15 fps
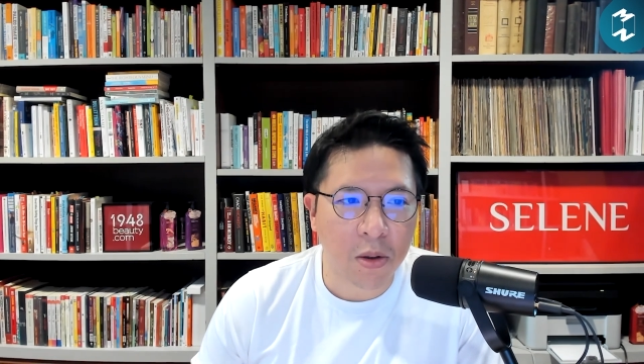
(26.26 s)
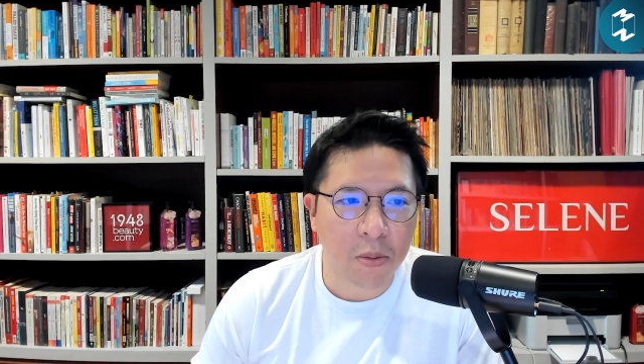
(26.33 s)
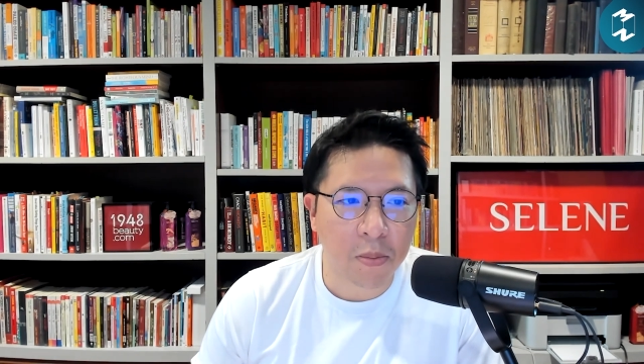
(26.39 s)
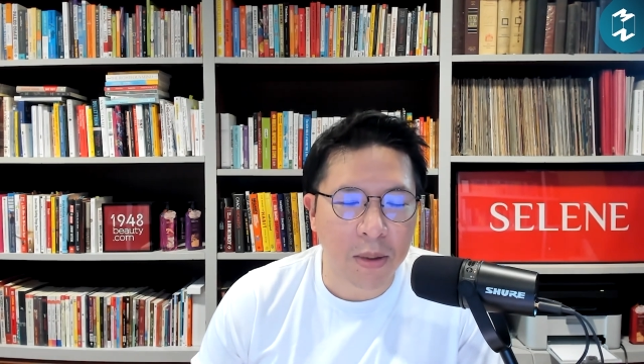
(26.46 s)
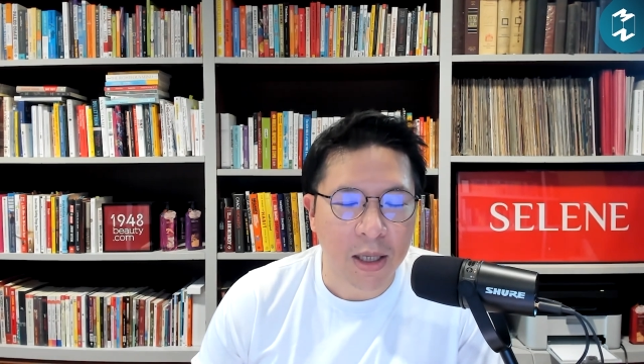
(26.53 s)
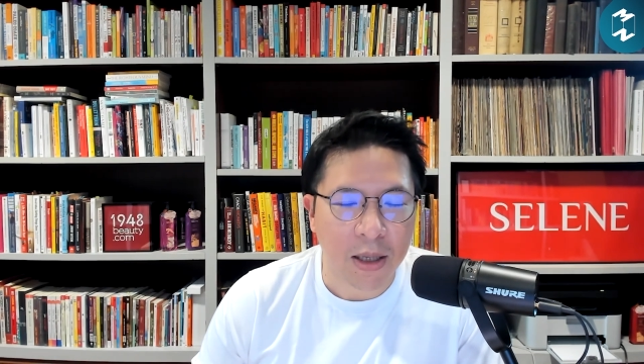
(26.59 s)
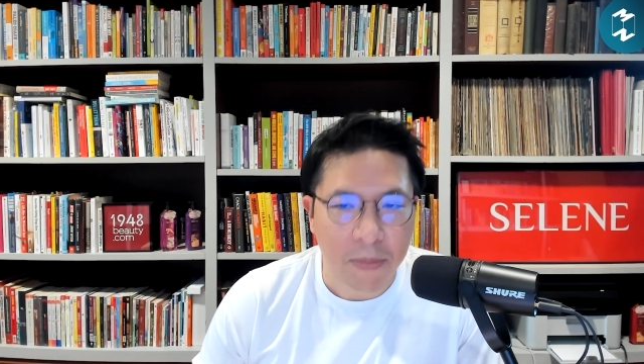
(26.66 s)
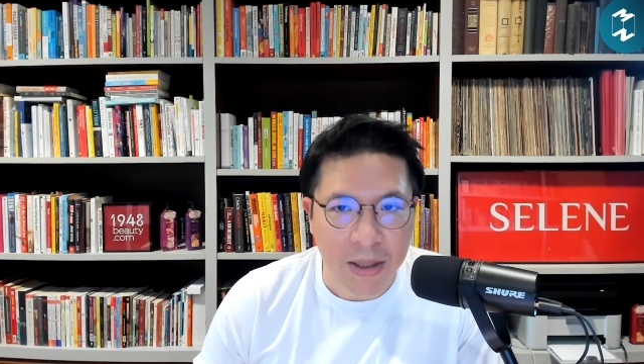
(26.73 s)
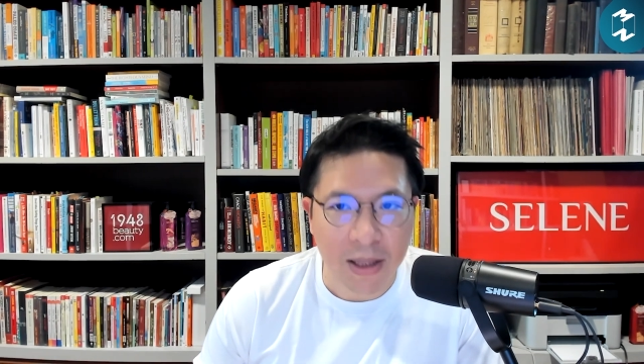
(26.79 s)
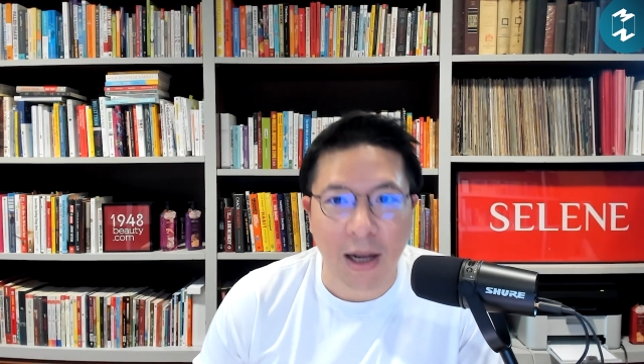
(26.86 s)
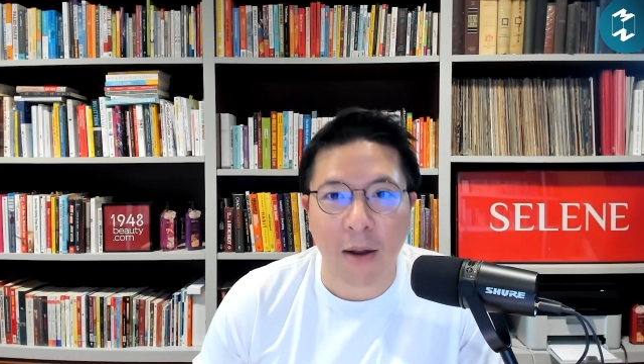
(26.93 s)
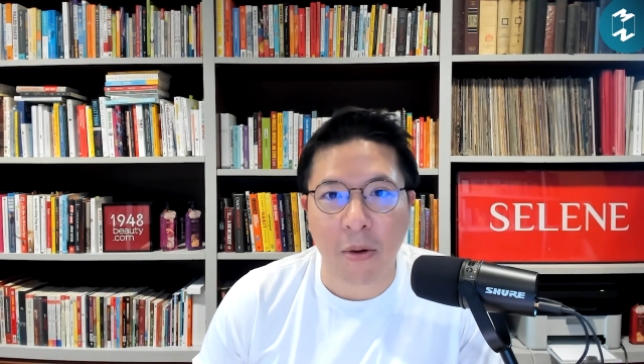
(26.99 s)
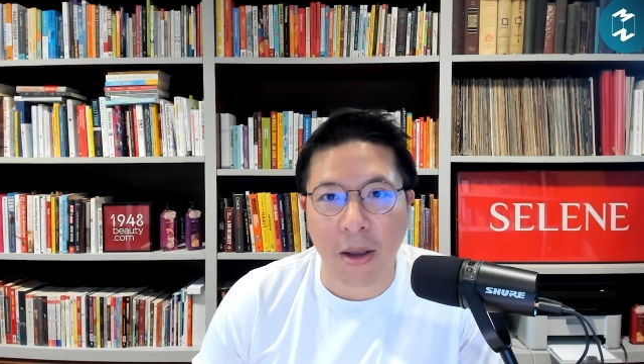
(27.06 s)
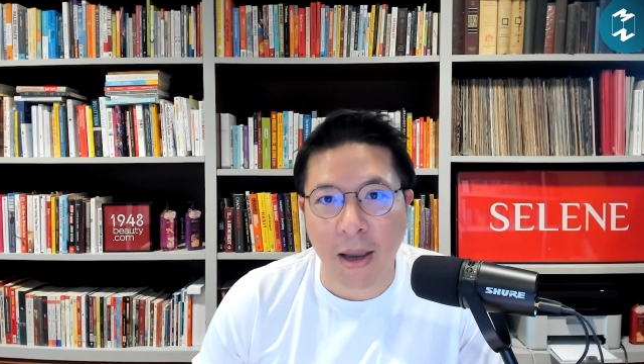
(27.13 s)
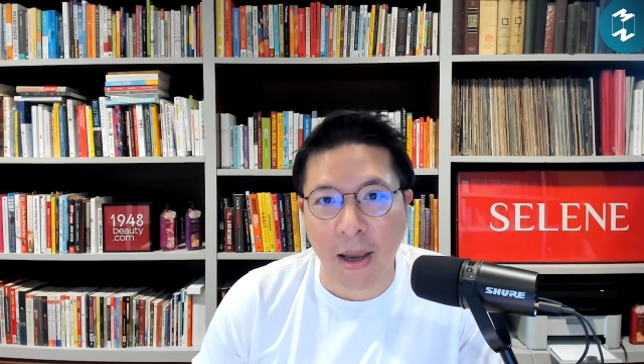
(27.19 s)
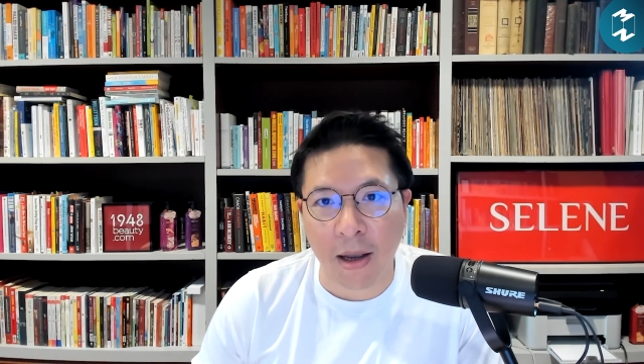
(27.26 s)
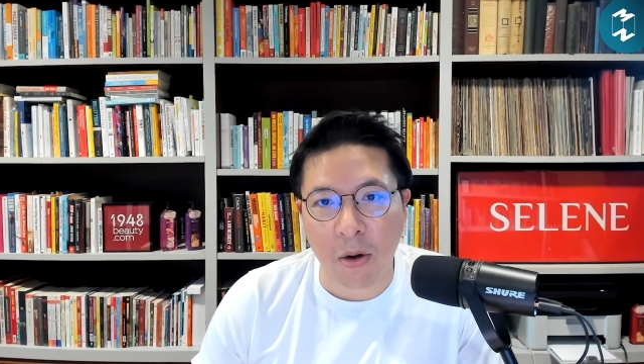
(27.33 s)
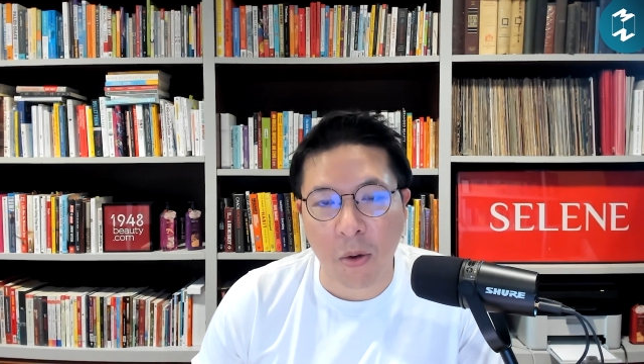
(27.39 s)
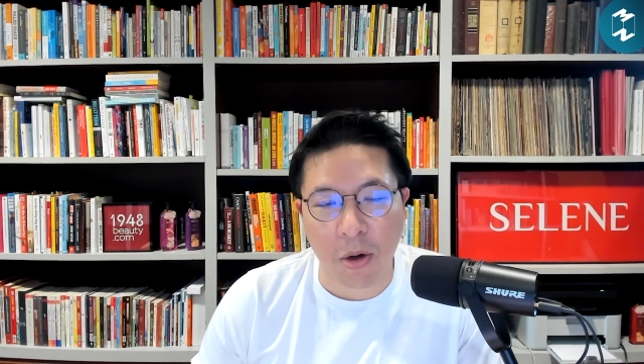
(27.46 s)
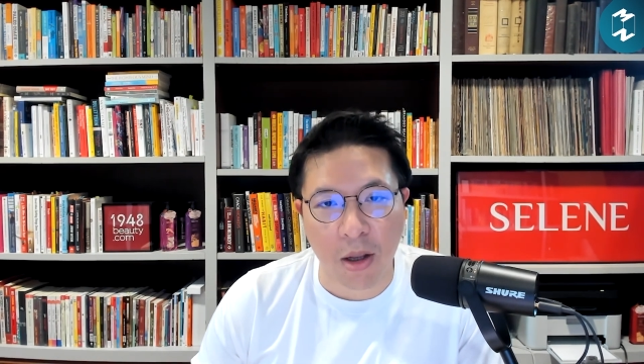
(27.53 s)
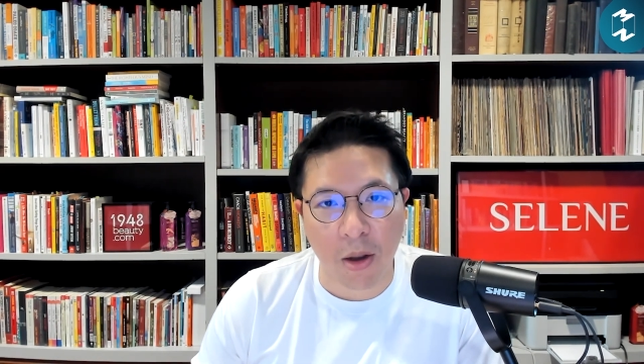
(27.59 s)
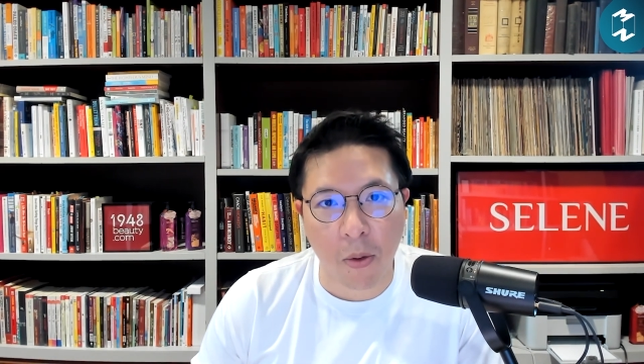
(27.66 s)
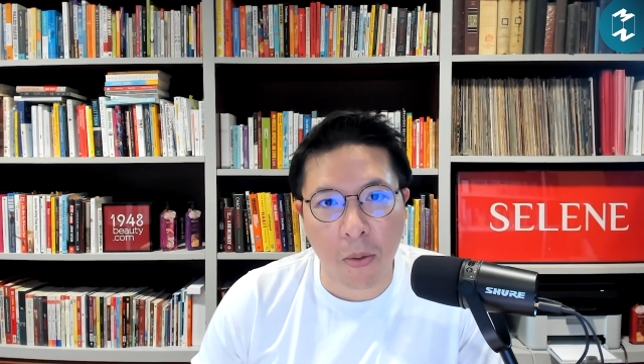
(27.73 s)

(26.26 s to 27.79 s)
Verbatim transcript: บางทีมีแต่เราเองคนเดีย